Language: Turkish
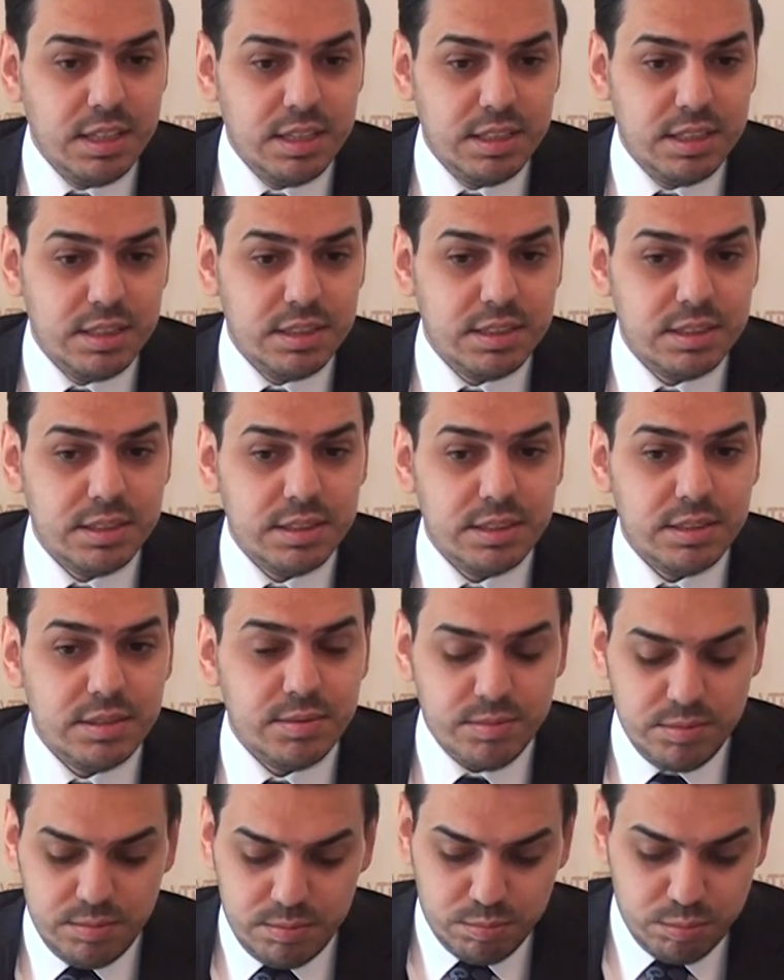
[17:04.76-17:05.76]
e,
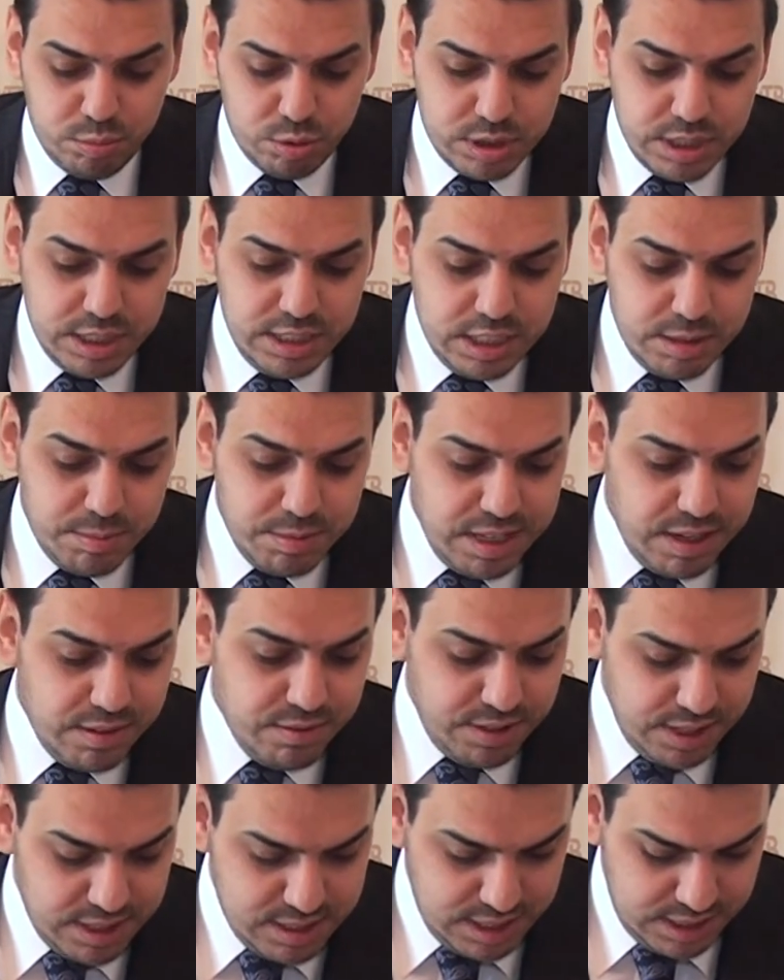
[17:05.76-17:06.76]
burada 20'den
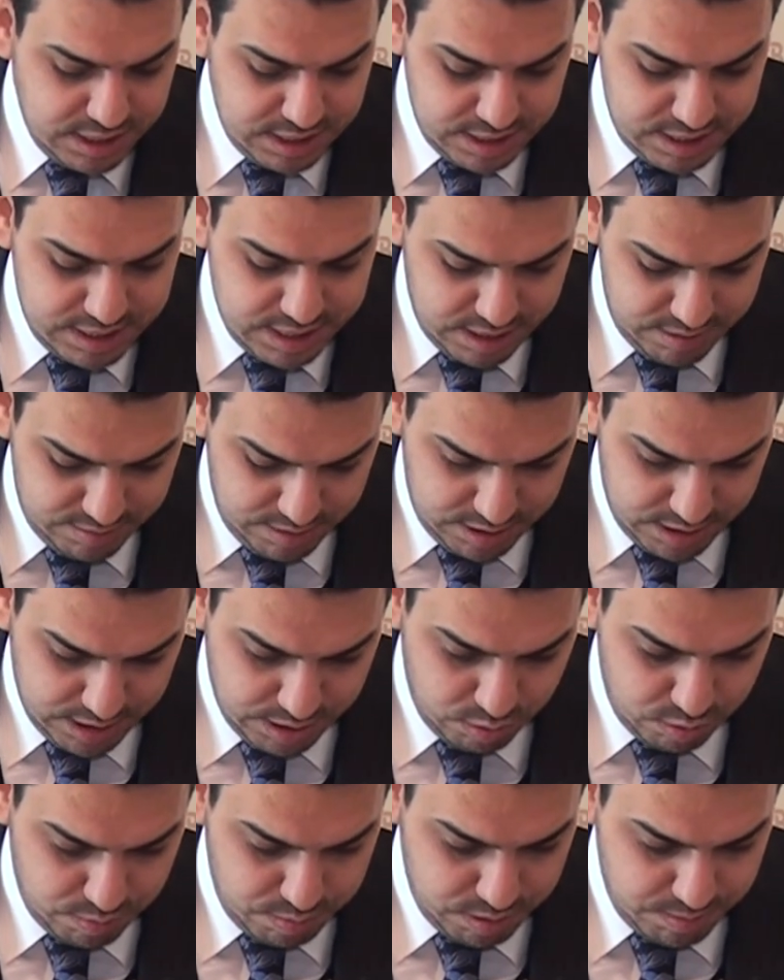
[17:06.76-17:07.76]
fazla kriter var
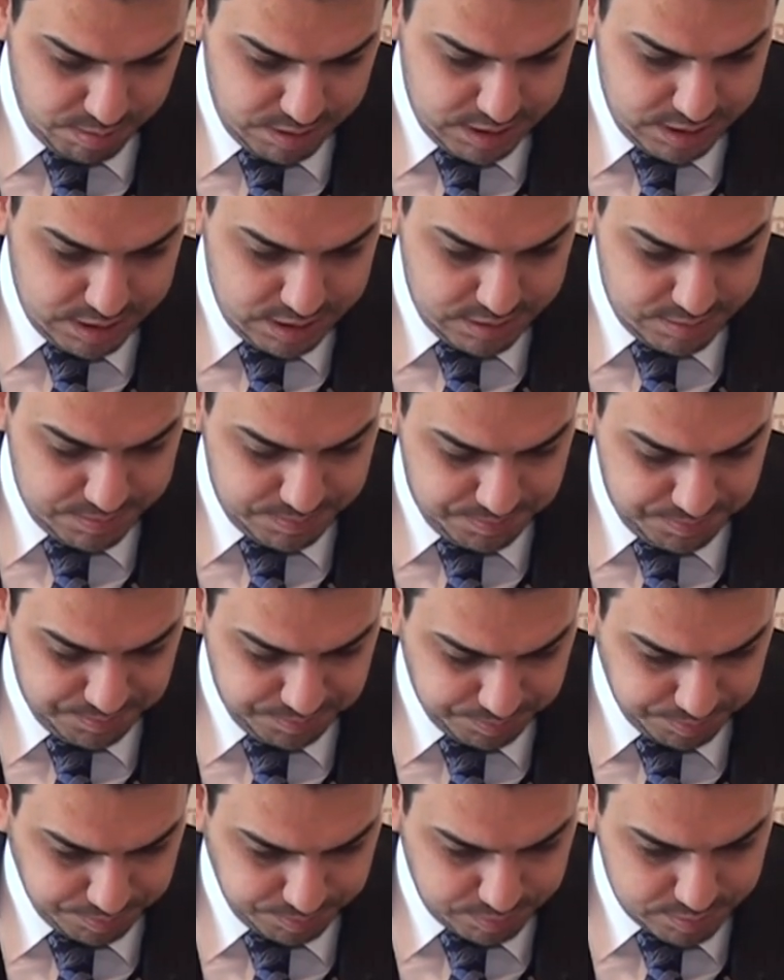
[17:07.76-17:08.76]
Avrupa Birliği'nin
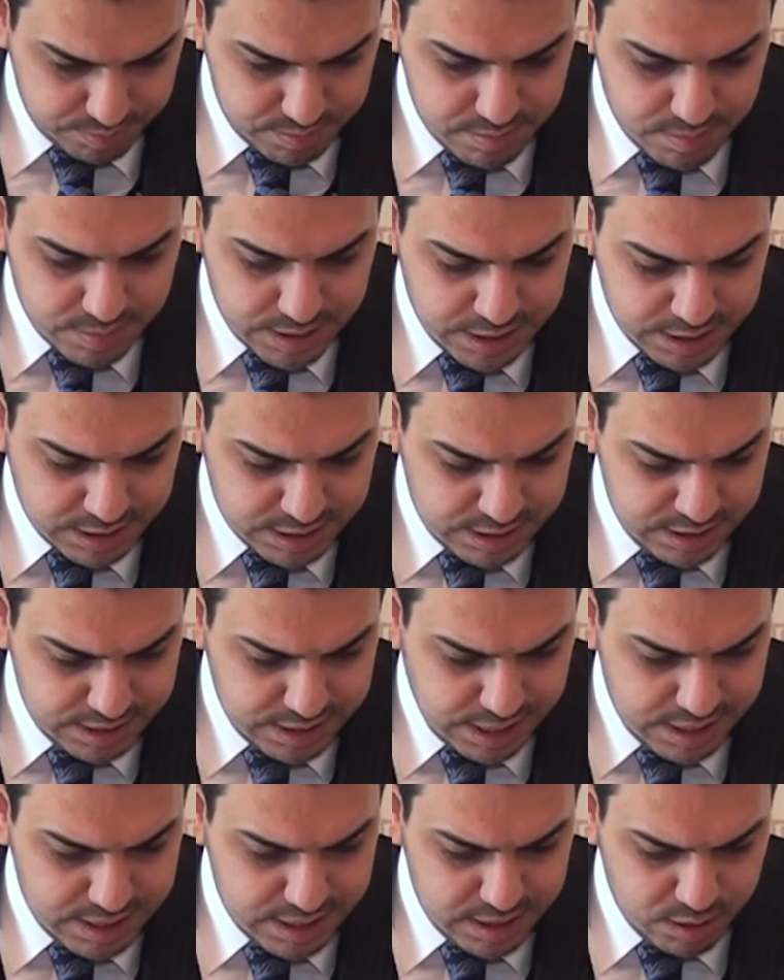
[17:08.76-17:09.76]

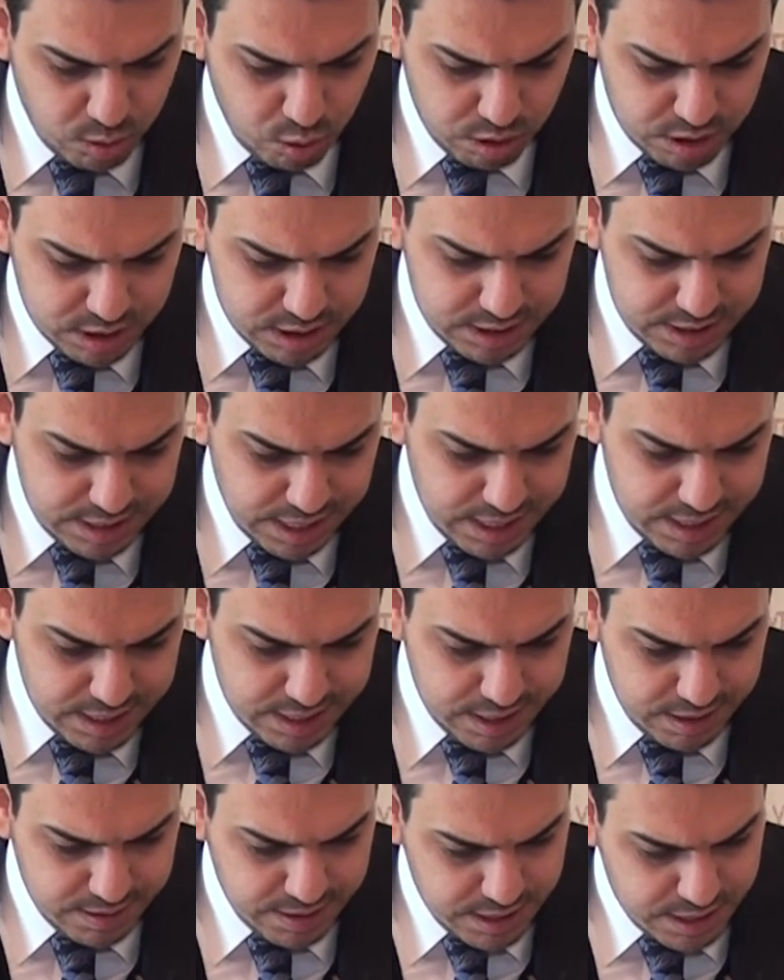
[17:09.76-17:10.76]
kriterleri. O
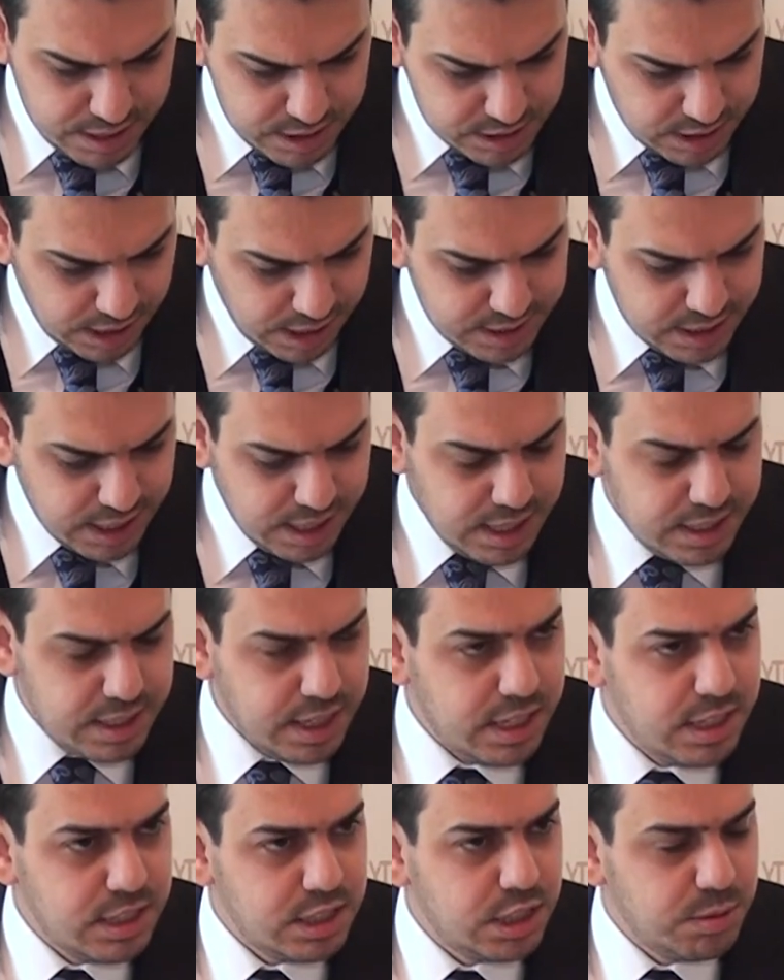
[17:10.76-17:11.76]
kriterlere işte adalete
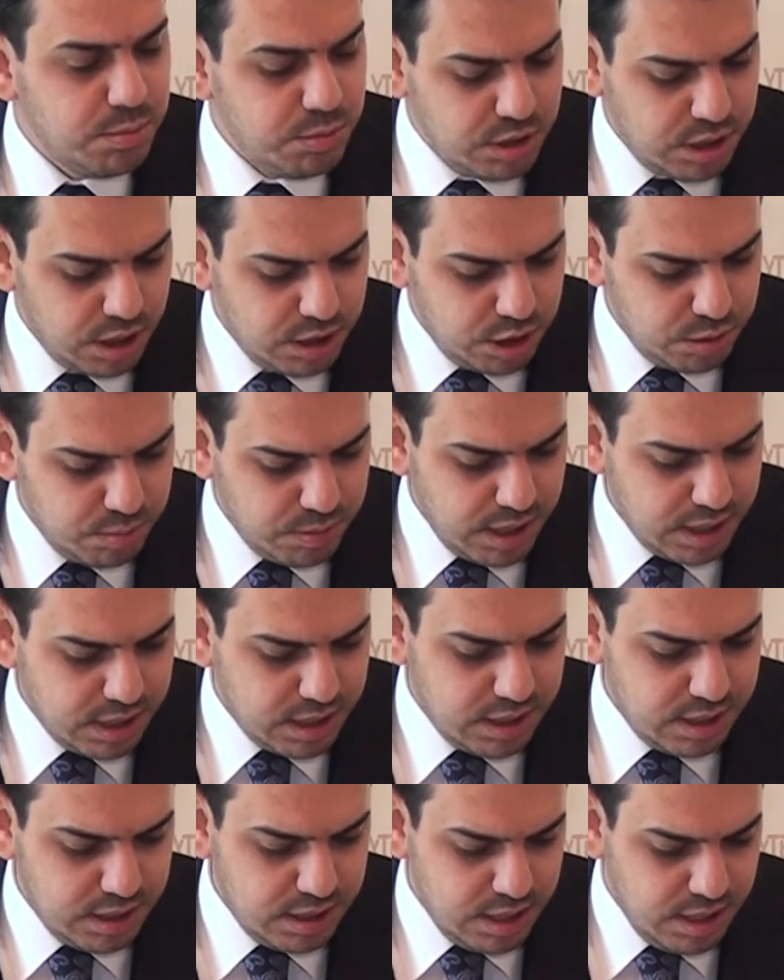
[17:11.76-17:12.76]
erişim, çalışma
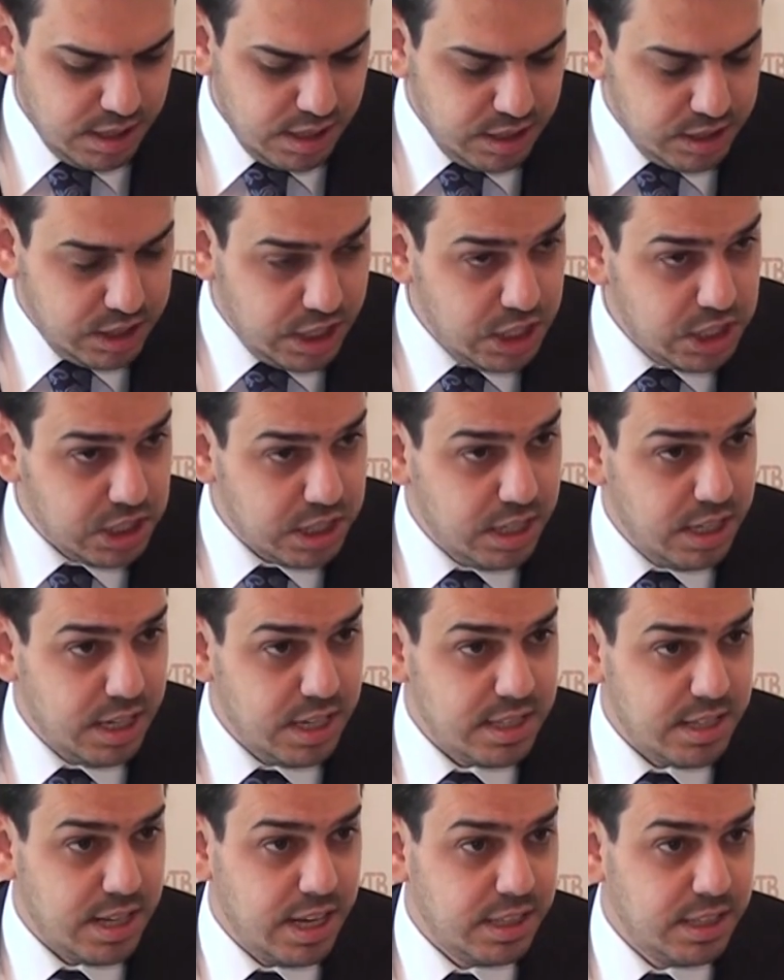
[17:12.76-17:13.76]
hakkı,
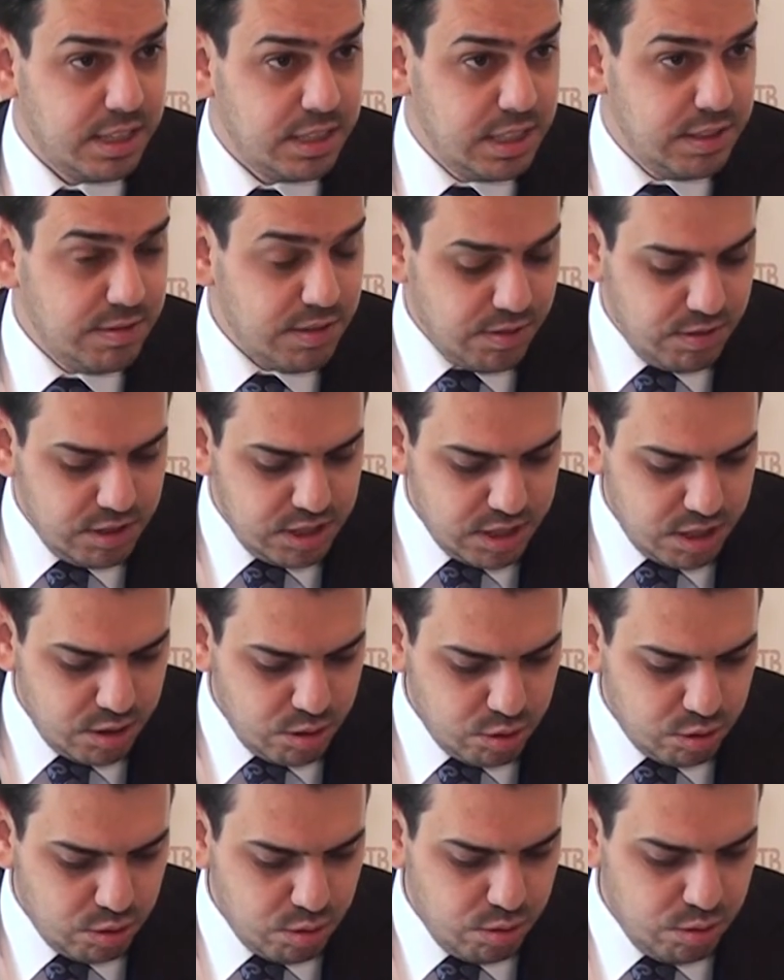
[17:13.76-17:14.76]
çeşitliliğe saygı, din ve vicdan
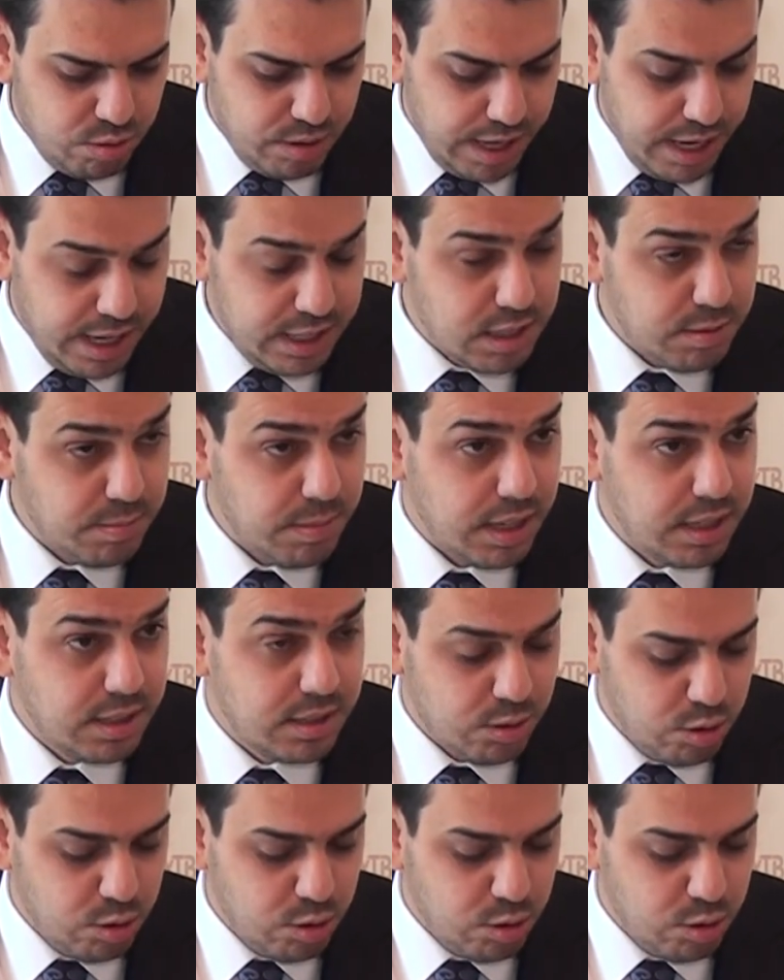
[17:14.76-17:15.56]
özgürlüğü, eğitim hakkı,